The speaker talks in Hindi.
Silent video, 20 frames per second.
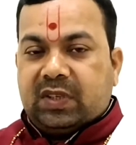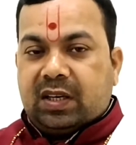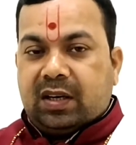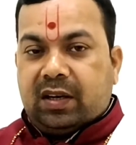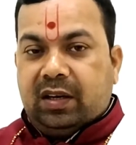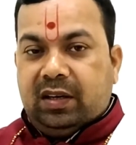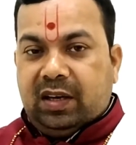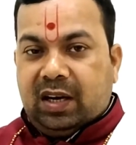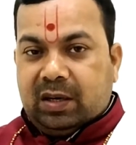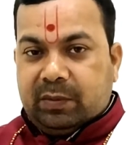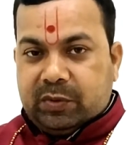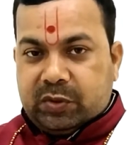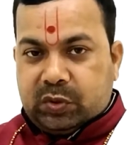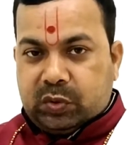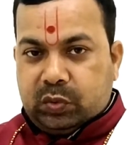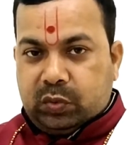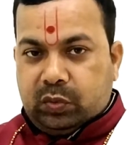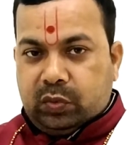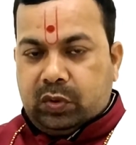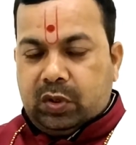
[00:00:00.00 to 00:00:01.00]
कल्याण
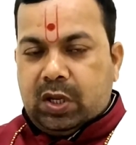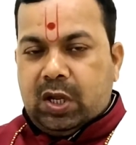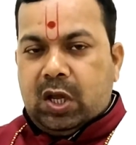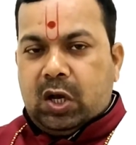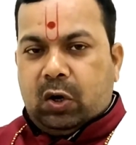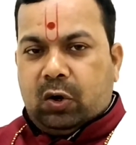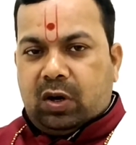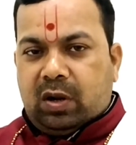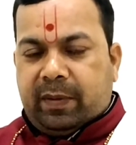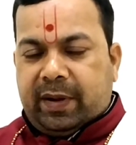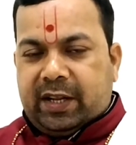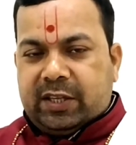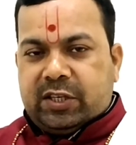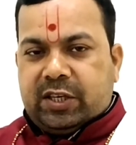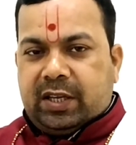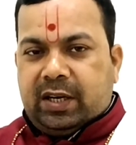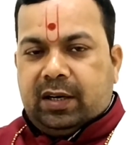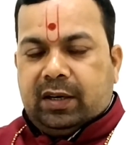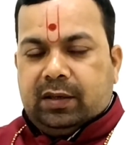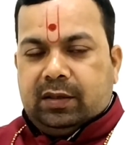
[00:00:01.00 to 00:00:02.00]
वस्तु और हमारा
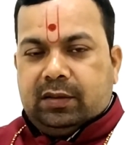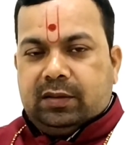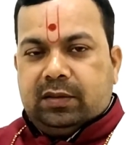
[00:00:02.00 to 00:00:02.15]
चैनल